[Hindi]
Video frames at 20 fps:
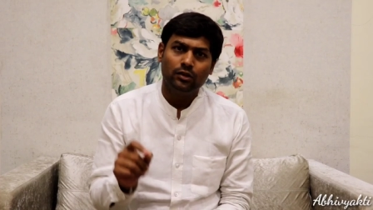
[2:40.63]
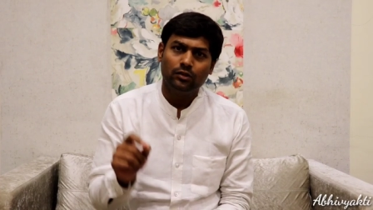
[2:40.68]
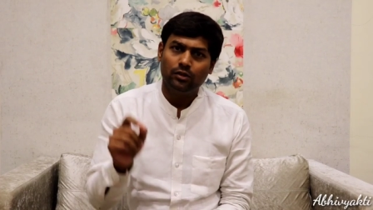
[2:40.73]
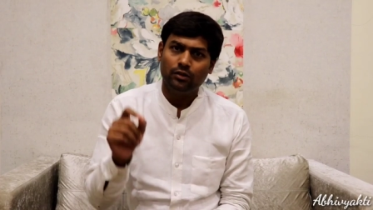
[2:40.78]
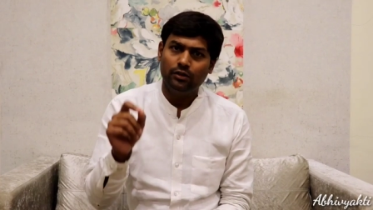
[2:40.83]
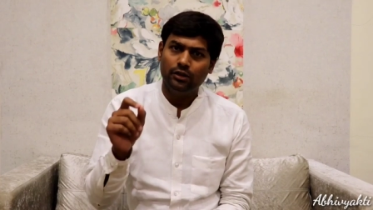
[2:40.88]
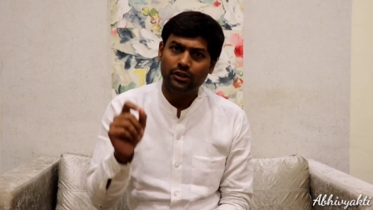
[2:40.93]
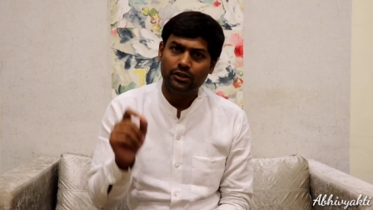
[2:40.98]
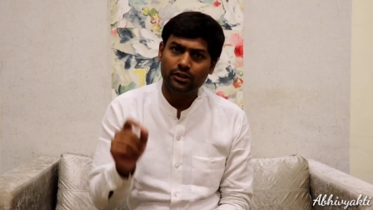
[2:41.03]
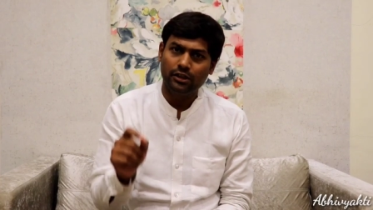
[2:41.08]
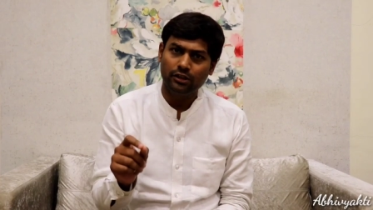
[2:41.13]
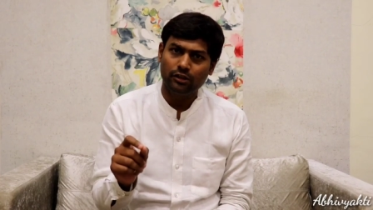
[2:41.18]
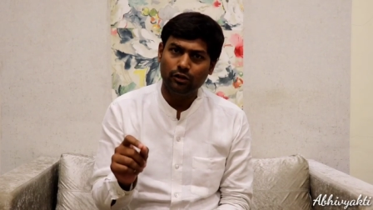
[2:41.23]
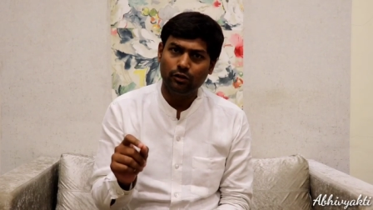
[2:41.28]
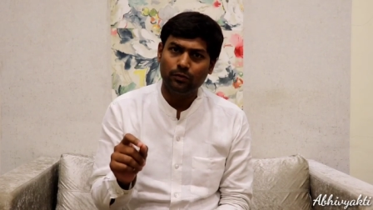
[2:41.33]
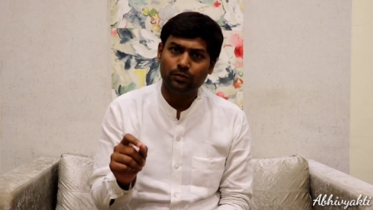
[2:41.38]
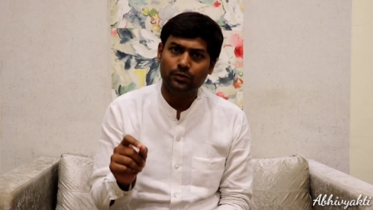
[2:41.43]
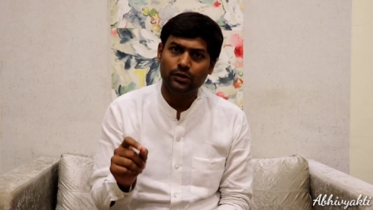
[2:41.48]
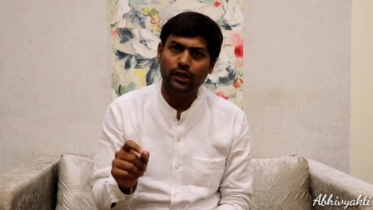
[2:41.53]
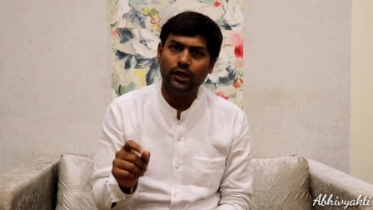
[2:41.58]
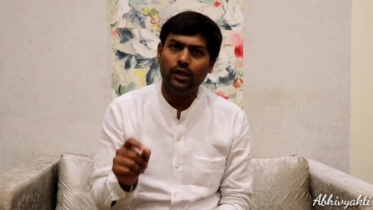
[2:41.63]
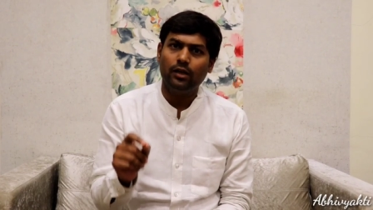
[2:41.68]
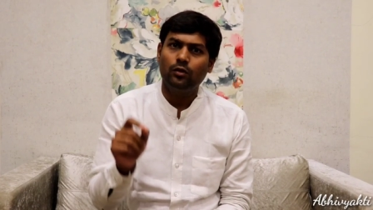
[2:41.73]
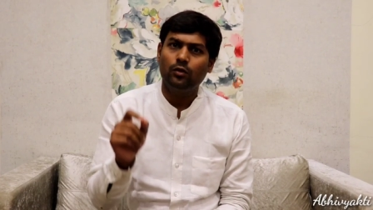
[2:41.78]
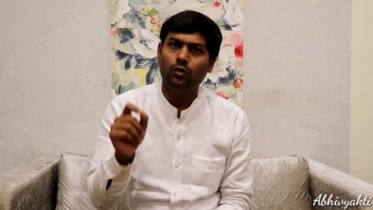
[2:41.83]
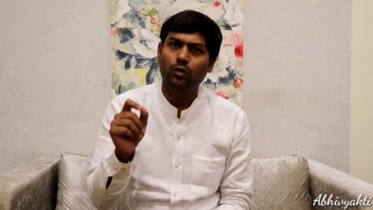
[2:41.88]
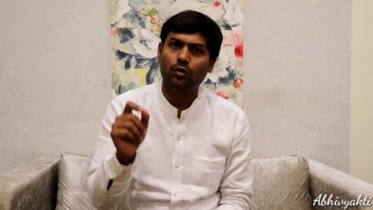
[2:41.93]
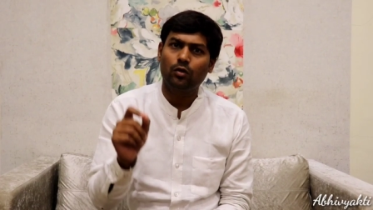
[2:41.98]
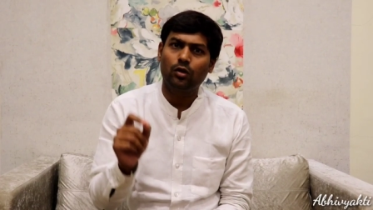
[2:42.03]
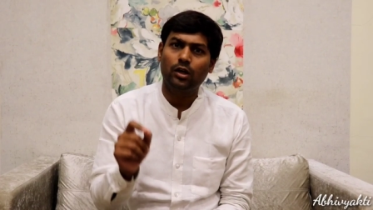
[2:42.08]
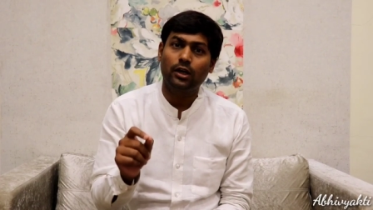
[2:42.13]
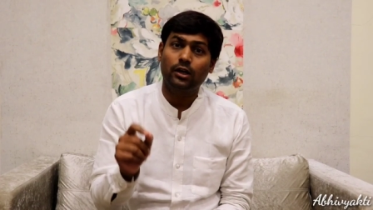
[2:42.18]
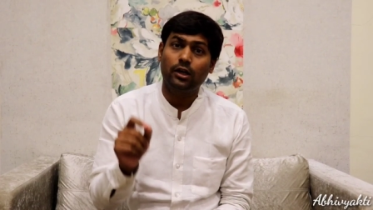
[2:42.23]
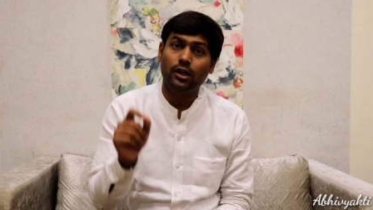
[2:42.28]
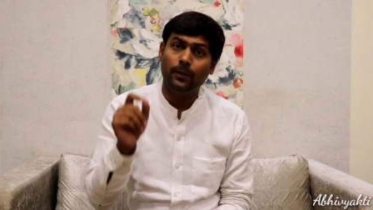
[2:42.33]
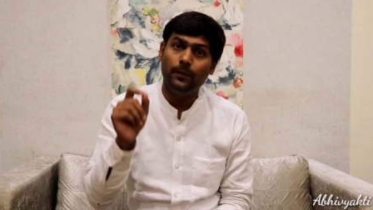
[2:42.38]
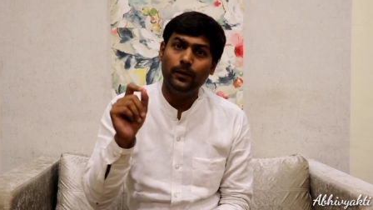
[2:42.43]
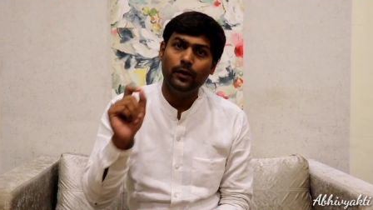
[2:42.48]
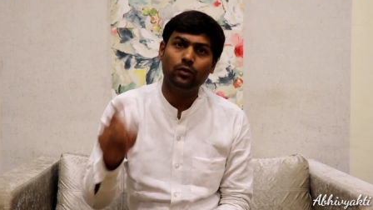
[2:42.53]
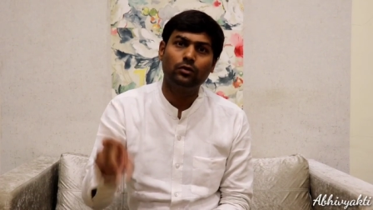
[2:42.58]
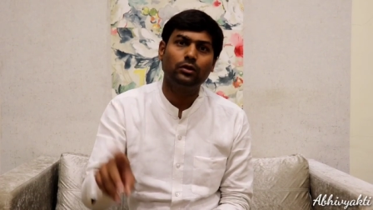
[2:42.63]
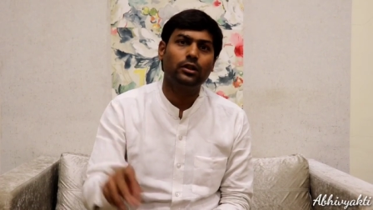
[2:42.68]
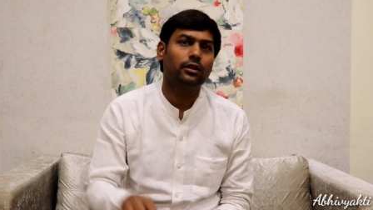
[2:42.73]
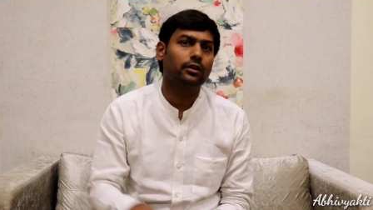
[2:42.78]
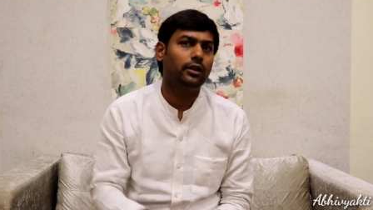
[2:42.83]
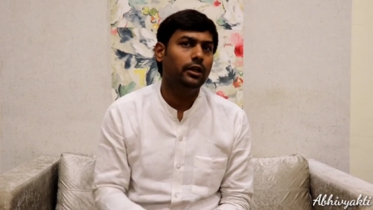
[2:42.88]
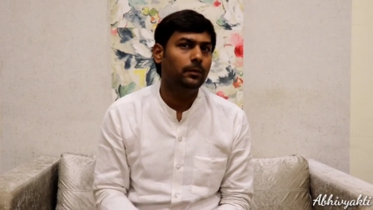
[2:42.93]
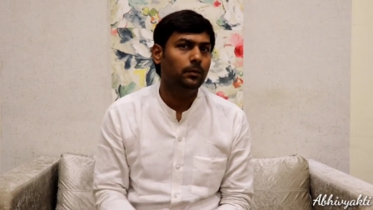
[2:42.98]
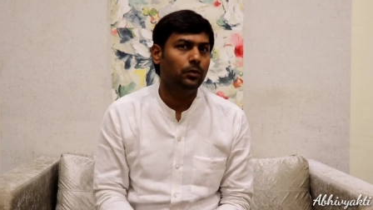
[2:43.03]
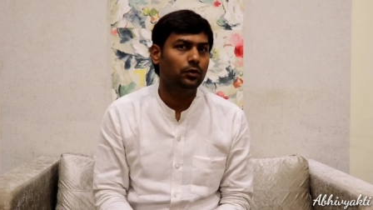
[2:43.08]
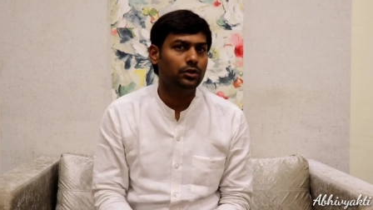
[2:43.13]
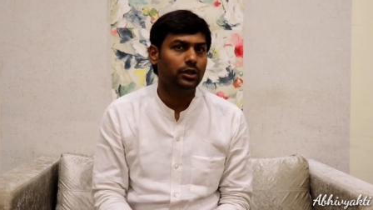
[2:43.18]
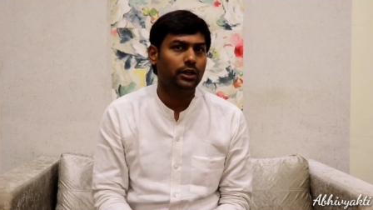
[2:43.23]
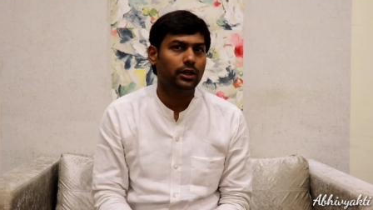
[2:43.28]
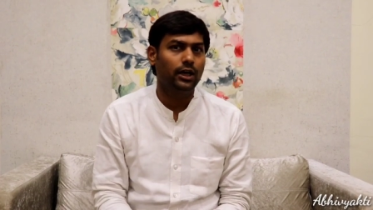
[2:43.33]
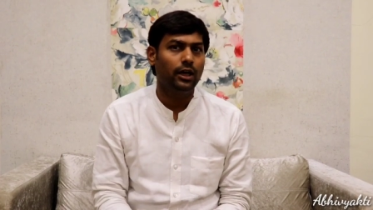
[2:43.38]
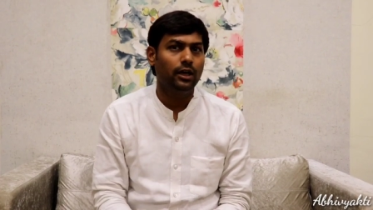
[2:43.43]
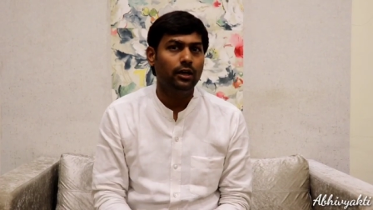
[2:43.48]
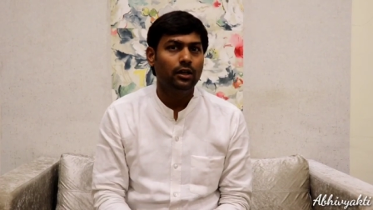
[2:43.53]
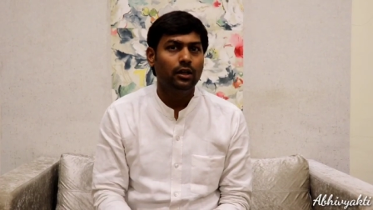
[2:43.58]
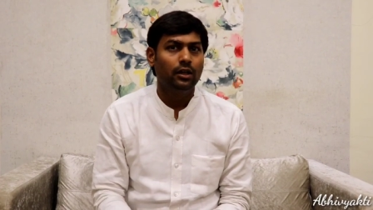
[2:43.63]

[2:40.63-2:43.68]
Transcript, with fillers: तो निश्चित रूप से कोरोना कभी उन तक नहीं पहुंचेगा